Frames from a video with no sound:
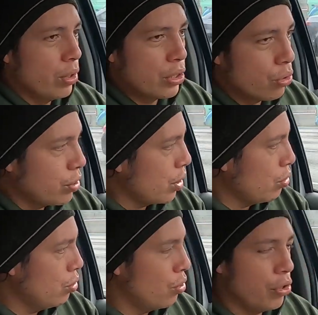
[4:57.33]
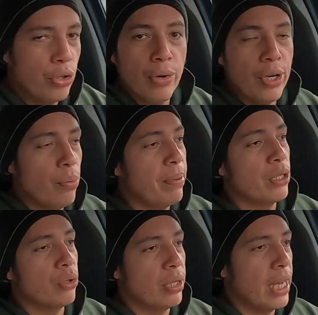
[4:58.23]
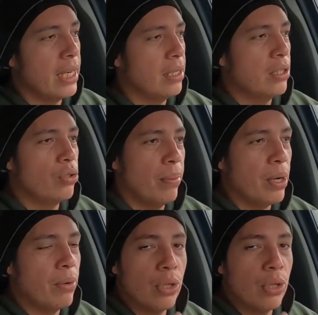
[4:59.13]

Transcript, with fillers: No estoy seguro. Yo en lo personal, yo me